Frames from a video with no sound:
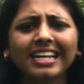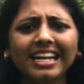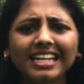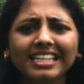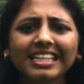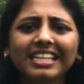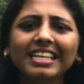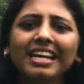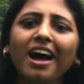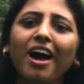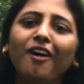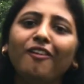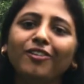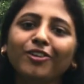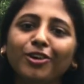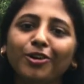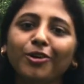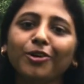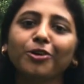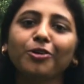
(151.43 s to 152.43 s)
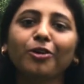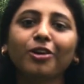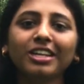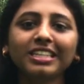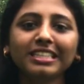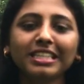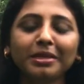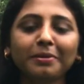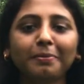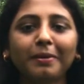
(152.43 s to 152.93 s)
நதியாக அவங்களோட
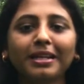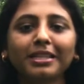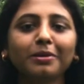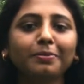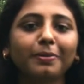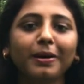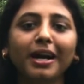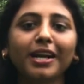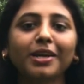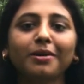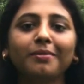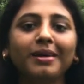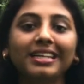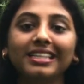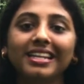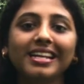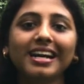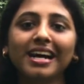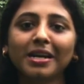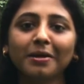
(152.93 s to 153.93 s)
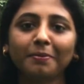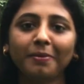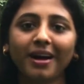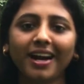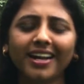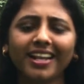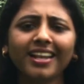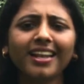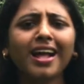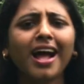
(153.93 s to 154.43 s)
குழந்தைய பார்த்து பாடுற மாதிரியான
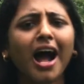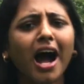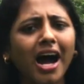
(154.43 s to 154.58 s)
பாடல்